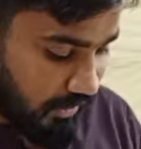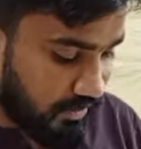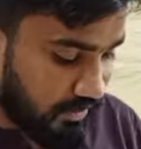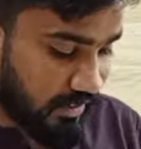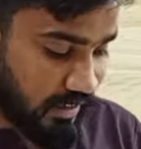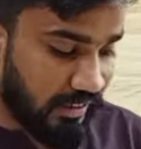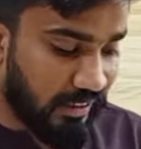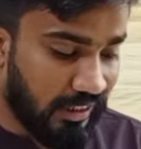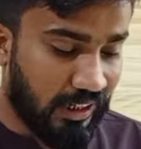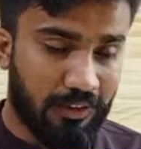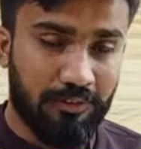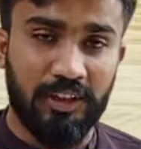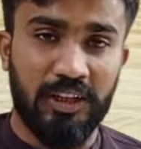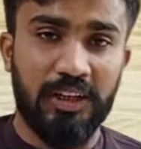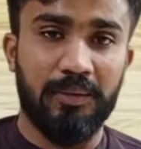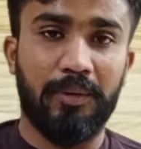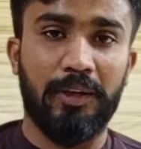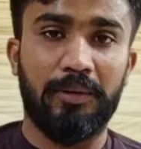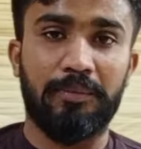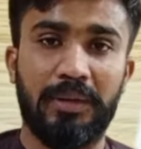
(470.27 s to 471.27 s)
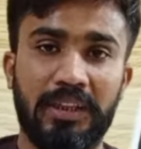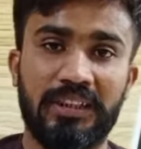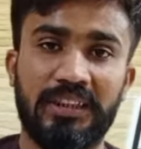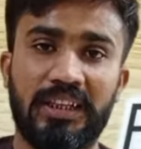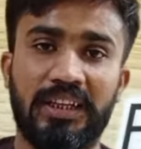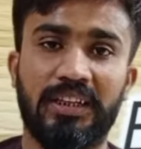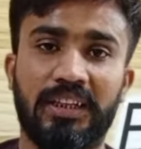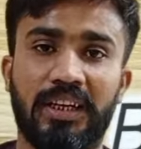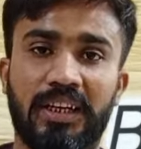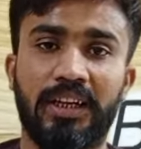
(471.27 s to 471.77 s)
कलर इसके अंदर अवेलेबल मिल
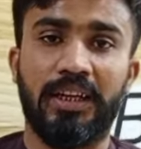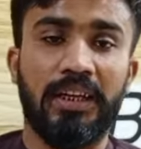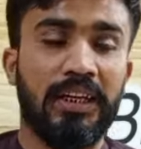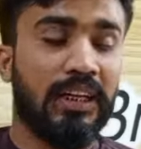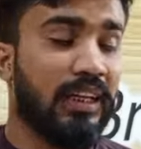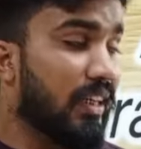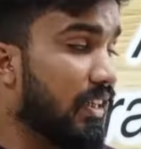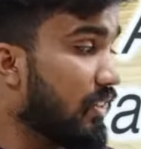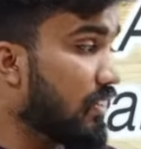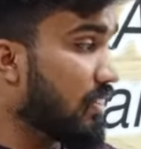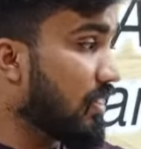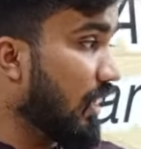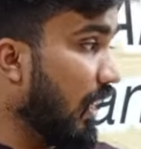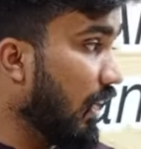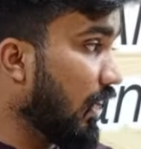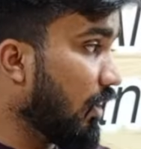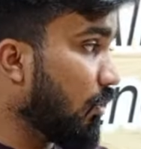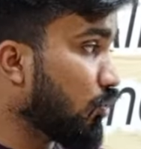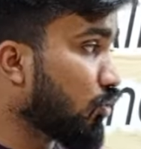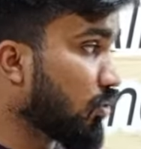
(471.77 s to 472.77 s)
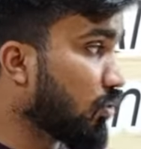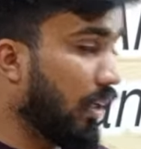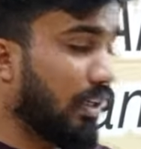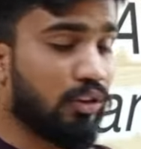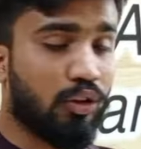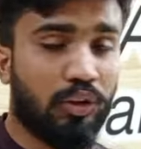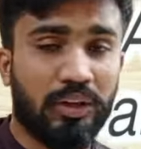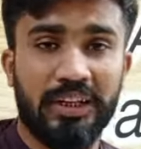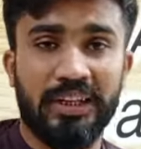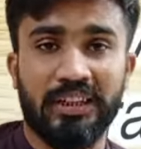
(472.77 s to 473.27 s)
जाएंगे इसका
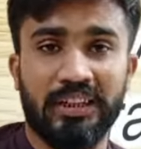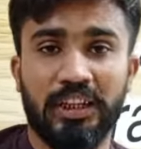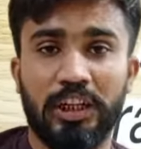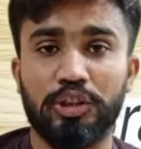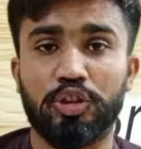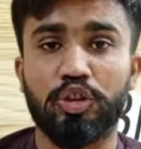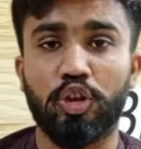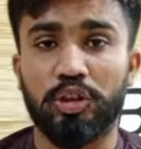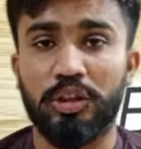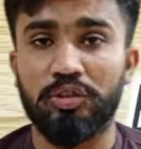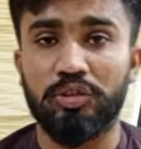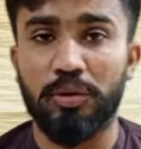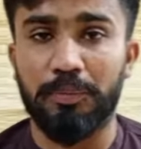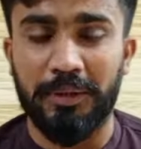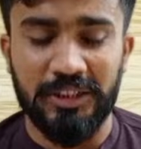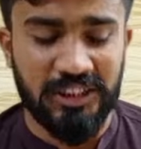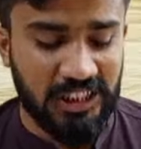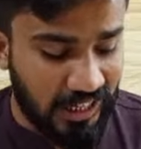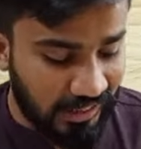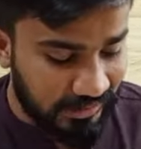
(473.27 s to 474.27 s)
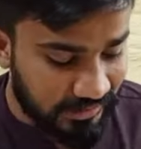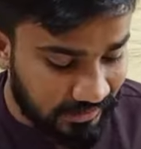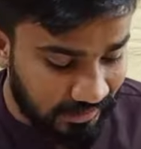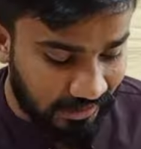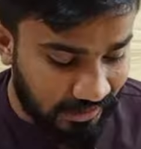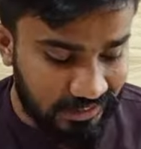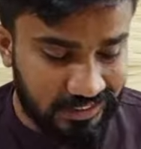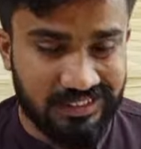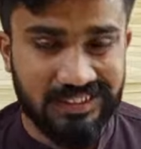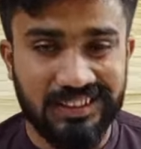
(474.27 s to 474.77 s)
उसका जो रेट था 1450
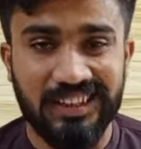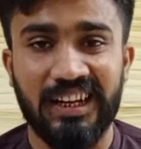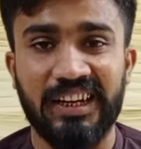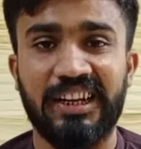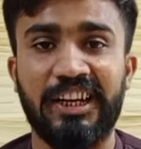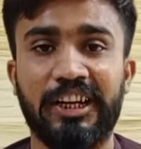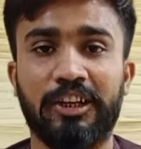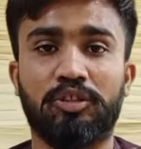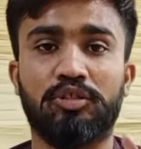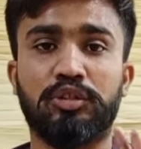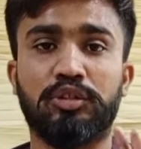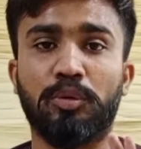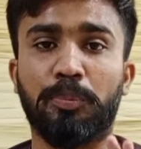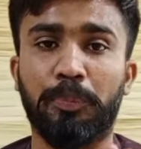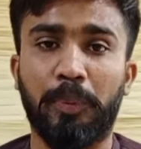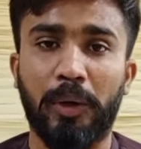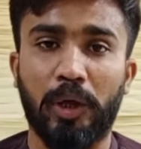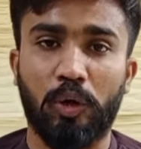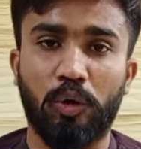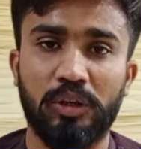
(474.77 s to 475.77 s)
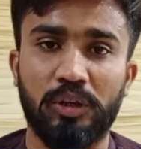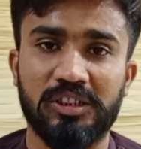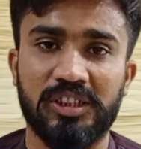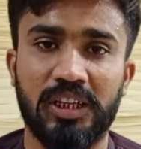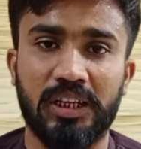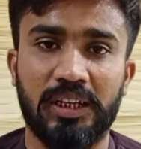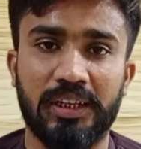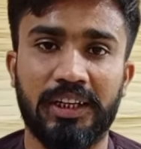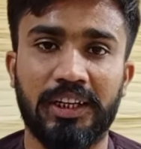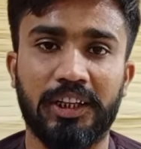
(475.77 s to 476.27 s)
था इसका रेट सुपर
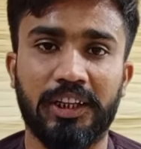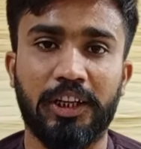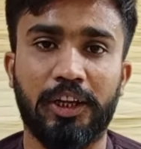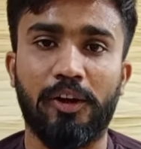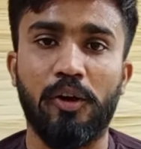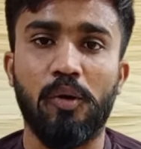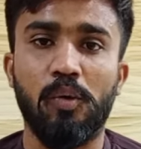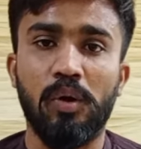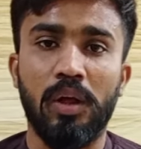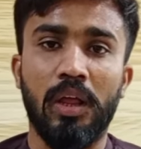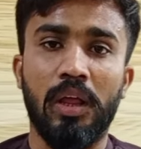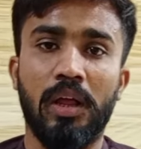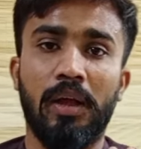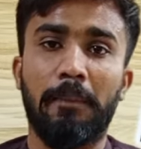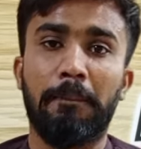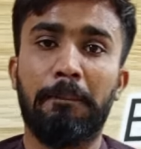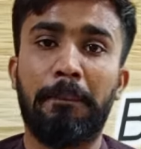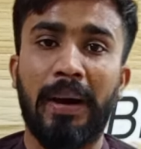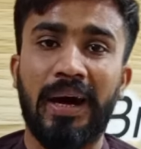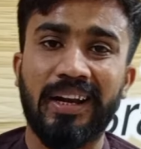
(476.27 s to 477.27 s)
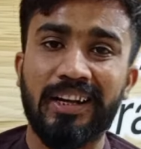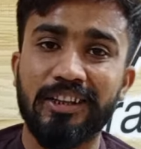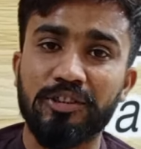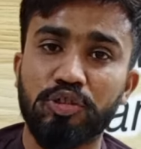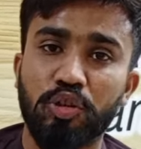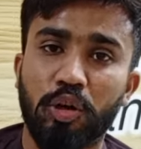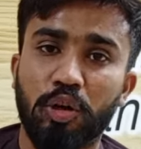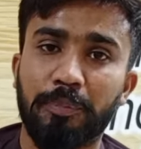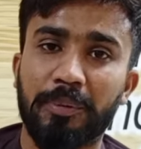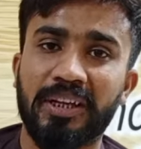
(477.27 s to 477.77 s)
होलसेल रेट दे रहा हूँ बारह
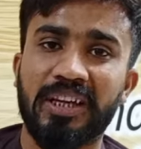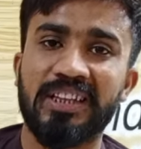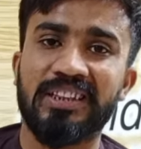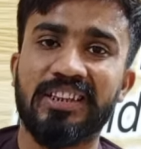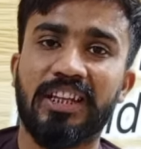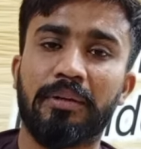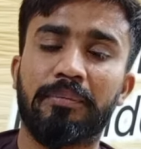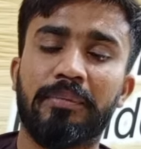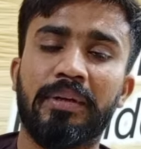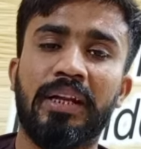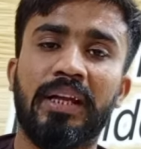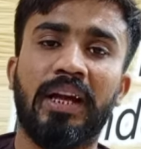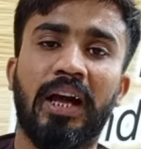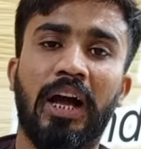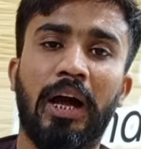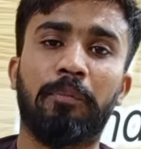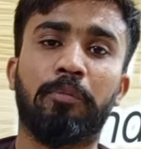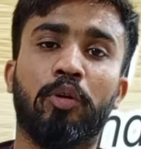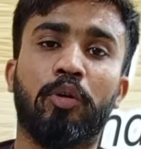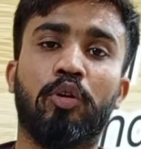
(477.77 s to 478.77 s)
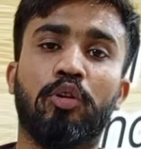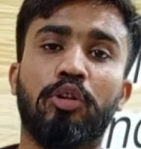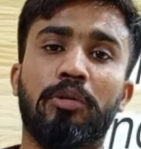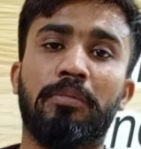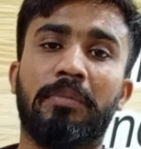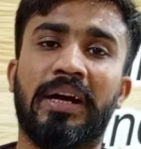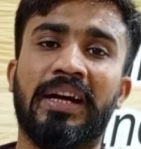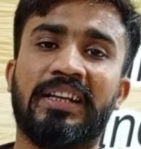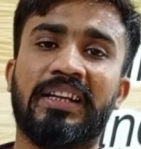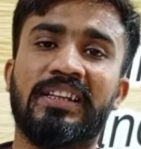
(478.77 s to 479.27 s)
सौ रुपये के अंदर मिलेगा आप लोगों
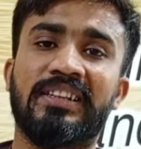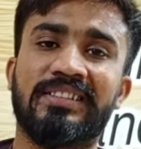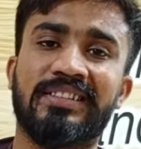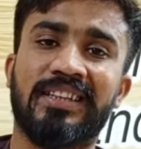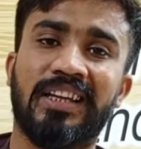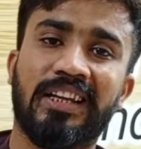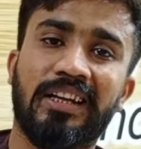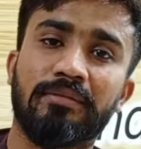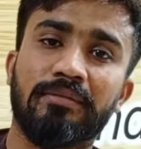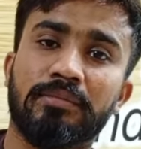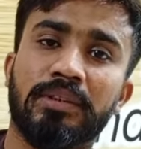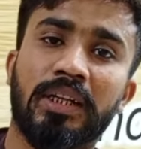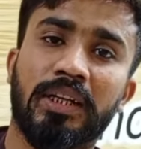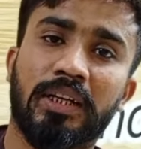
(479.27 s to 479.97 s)
को मार्केट से कम